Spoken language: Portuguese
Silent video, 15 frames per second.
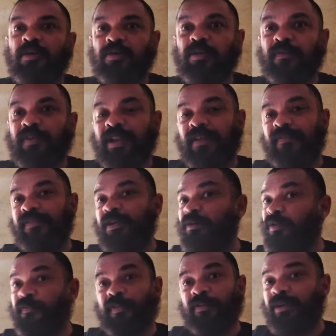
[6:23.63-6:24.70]
quando eu falo fiel,
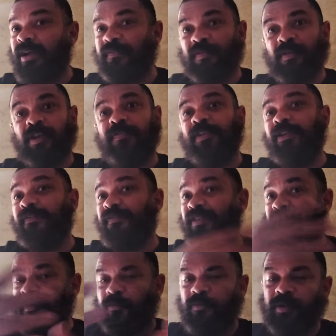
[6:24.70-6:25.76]
não falo Gaviões, falo
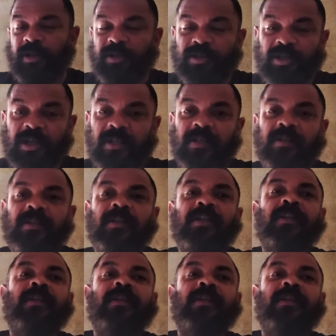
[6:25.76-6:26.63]
fiel corintiana,